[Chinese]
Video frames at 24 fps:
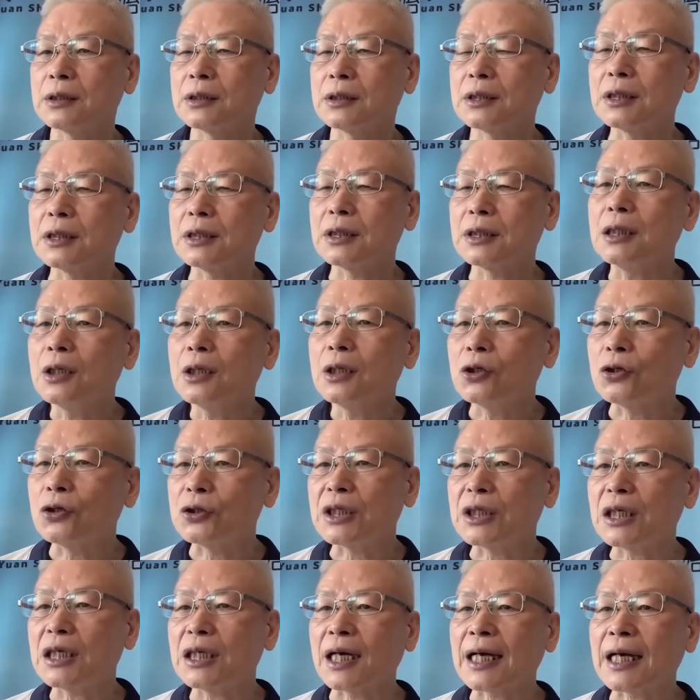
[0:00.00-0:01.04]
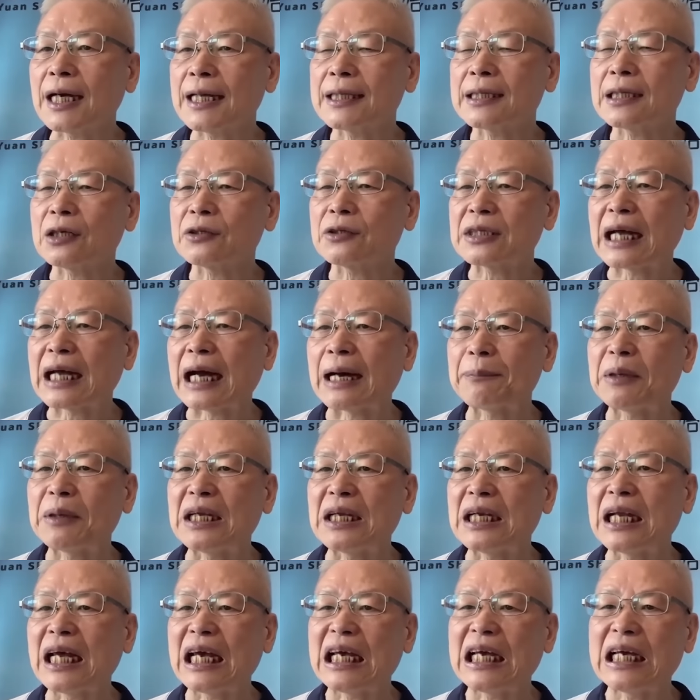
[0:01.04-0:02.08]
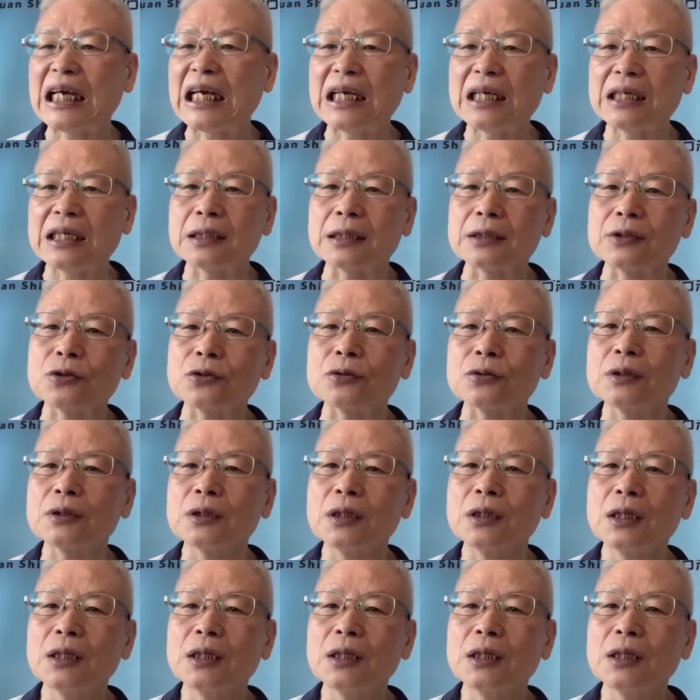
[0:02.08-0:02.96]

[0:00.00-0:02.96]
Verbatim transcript: 是有些人看到大便黑黑的，就